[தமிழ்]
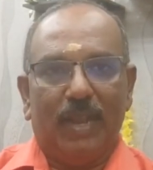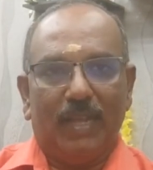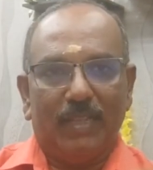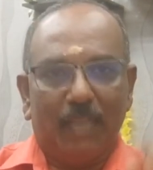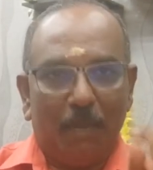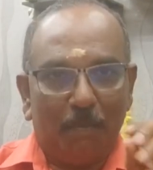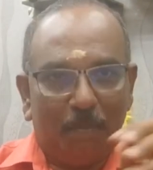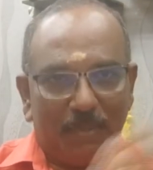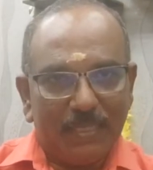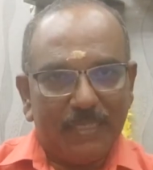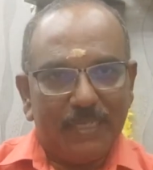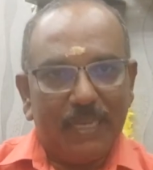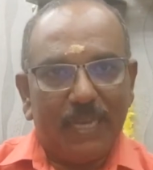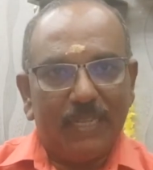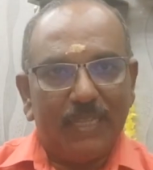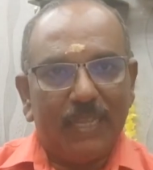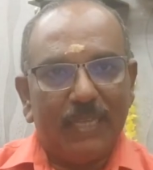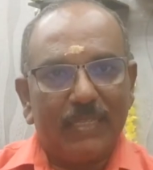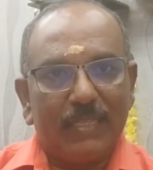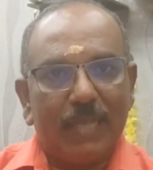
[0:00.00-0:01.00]
அதாவது பச்சையாக
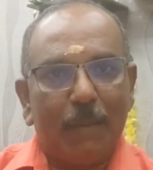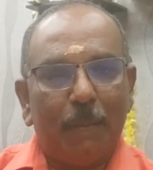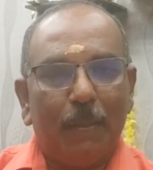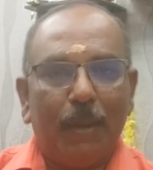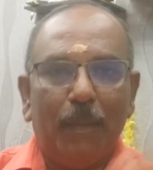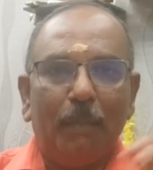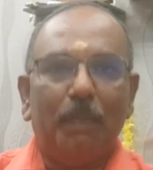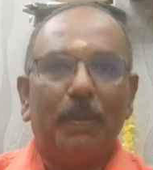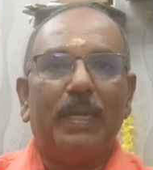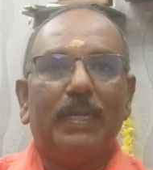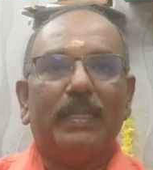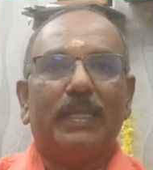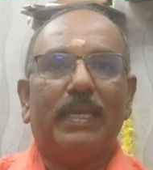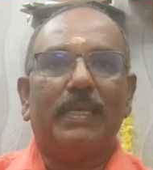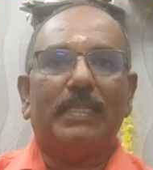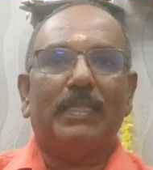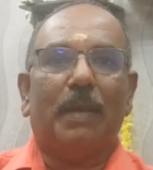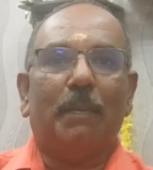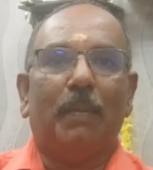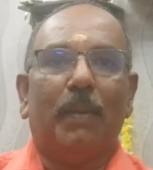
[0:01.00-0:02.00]
இருந்தாலும் சாப்பிடலாம்
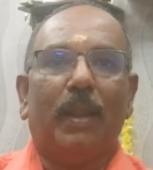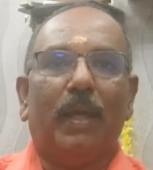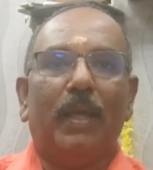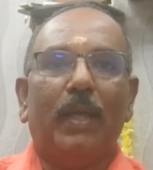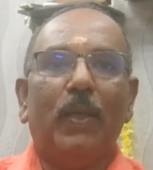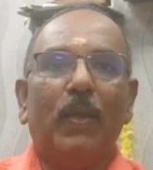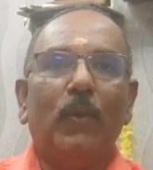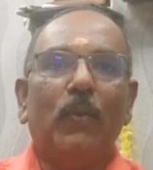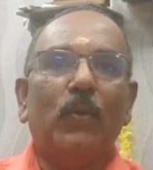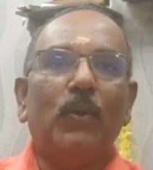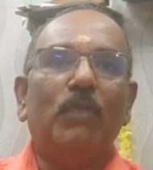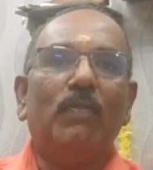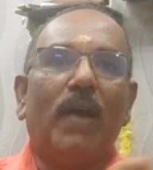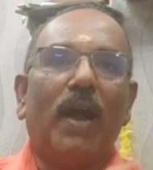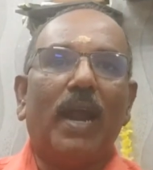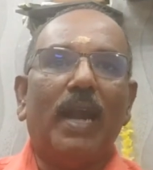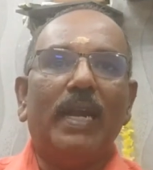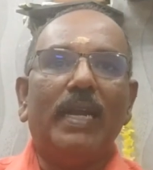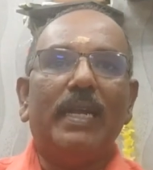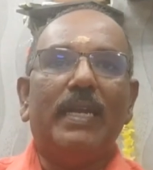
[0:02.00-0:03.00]
பழுத்தாக சாப்பிடலாம் ஒரு
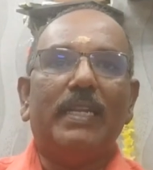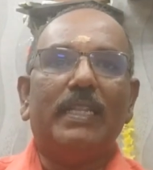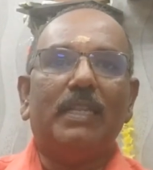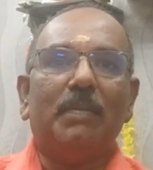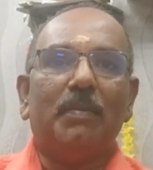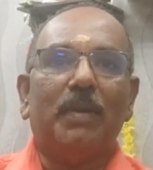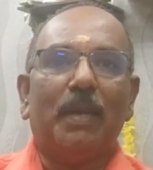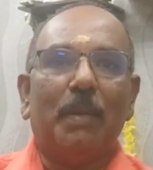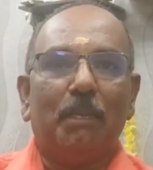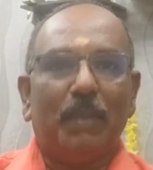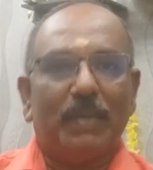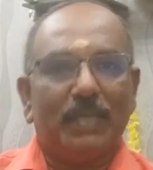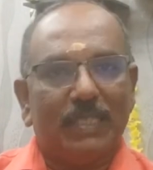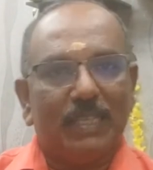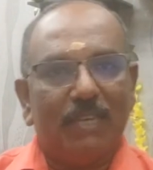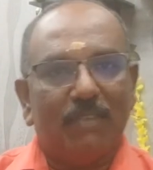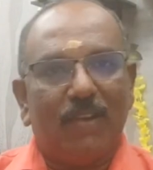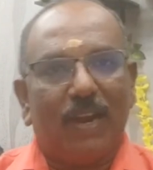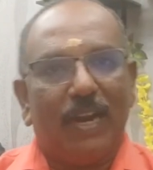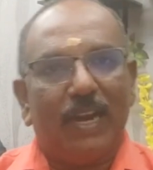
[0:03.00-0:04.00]
வாழை எடுத்தோம்னா
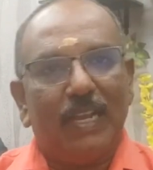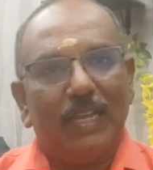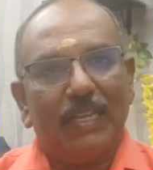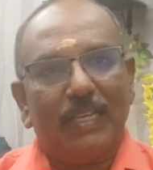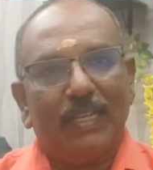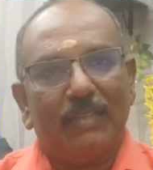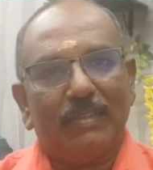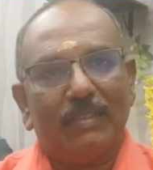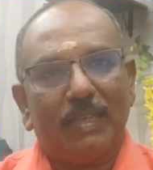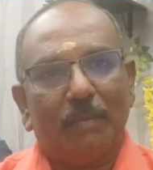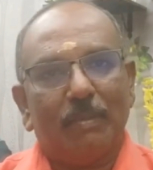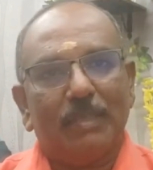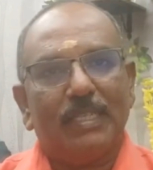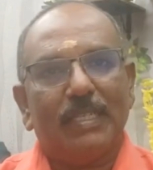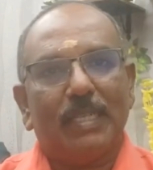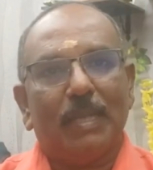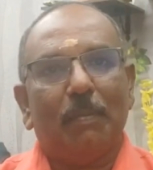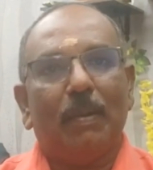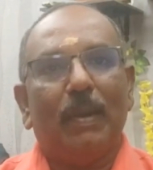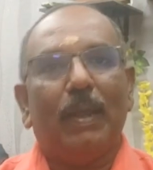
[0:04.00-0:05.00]
பச்சை வாழை சமைச்சு
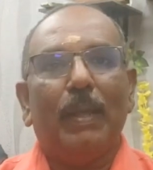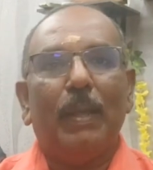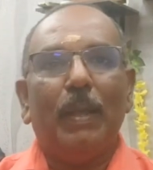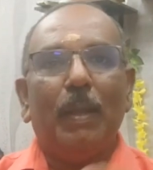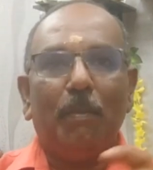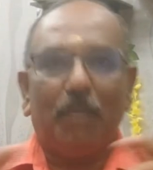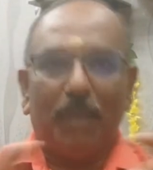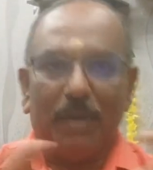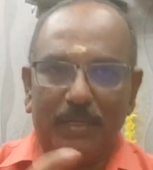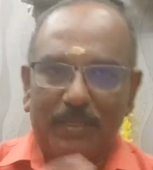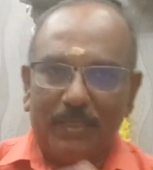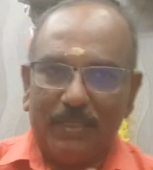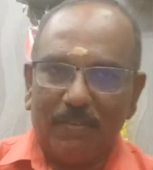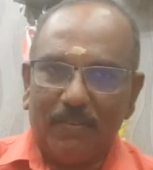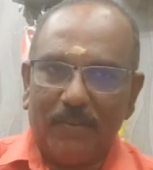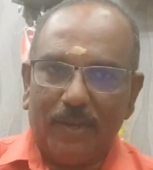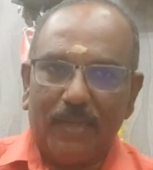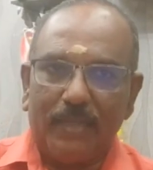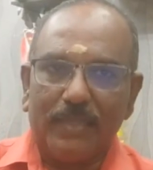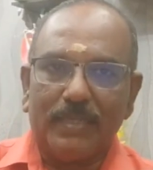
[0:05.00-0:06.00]
சாப்பிடலாம் பழுத்த
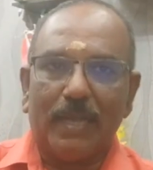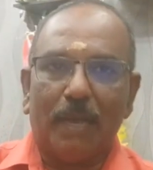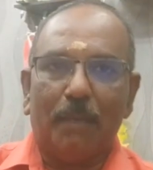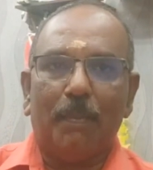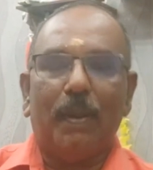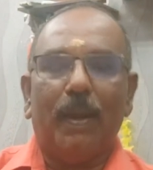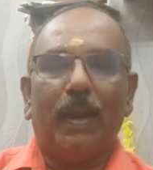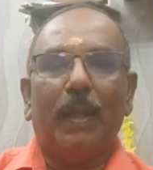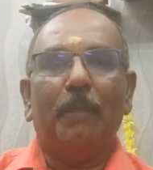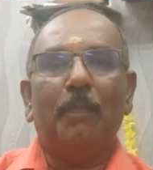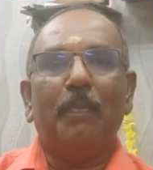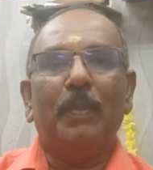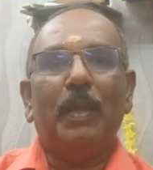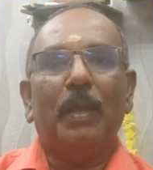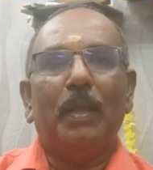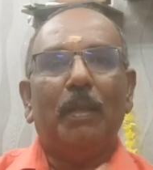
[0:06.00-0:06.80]
வாழை சாப்பிடலாம்